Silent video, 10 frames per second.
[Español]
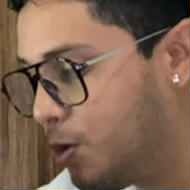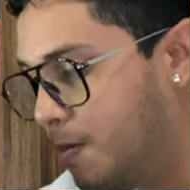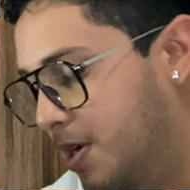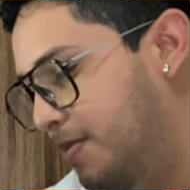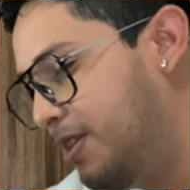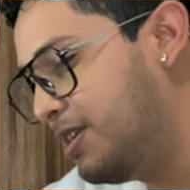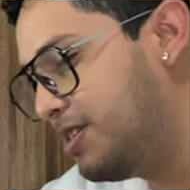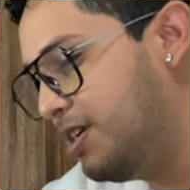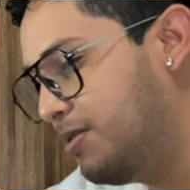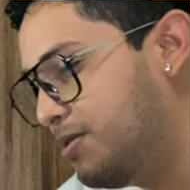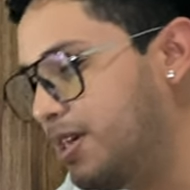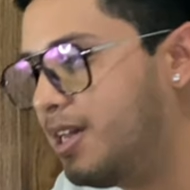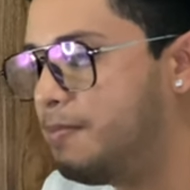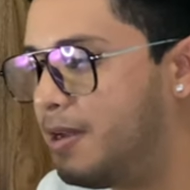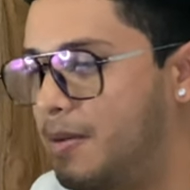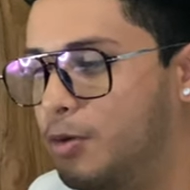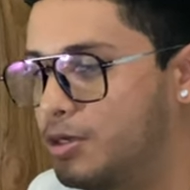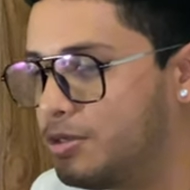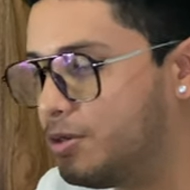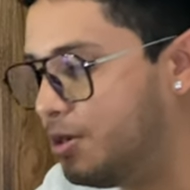cumplir 25. Sé que para
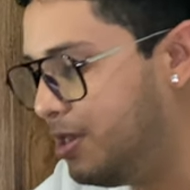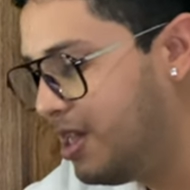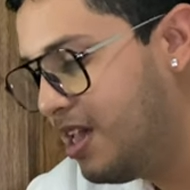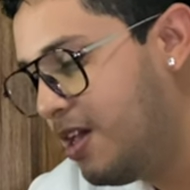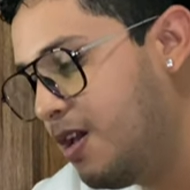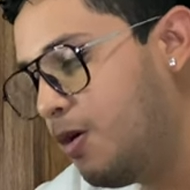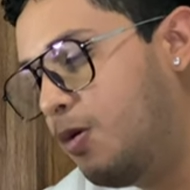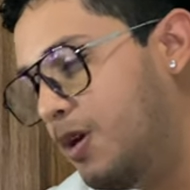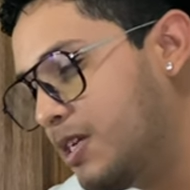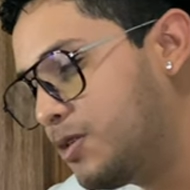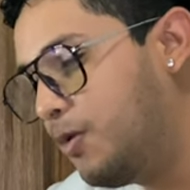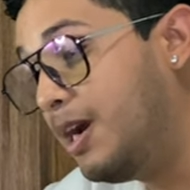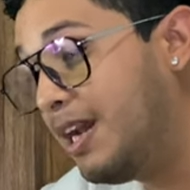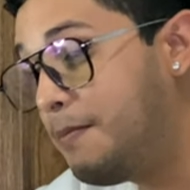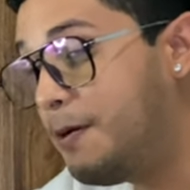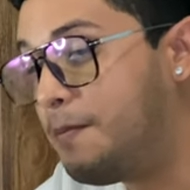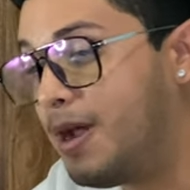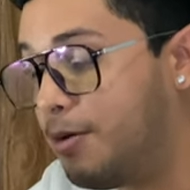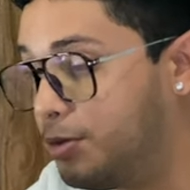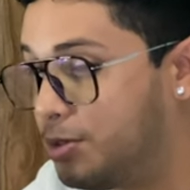muchos soy un escuincle, pero
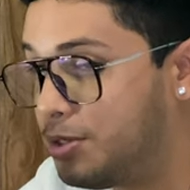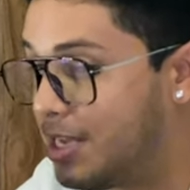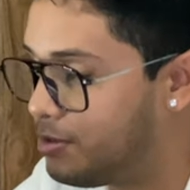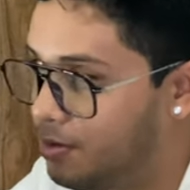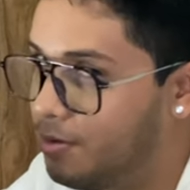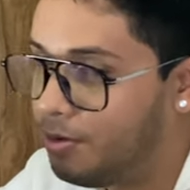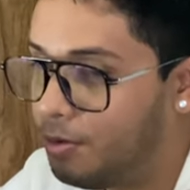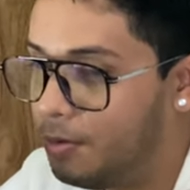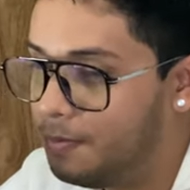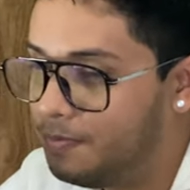para otros ya soy un robo.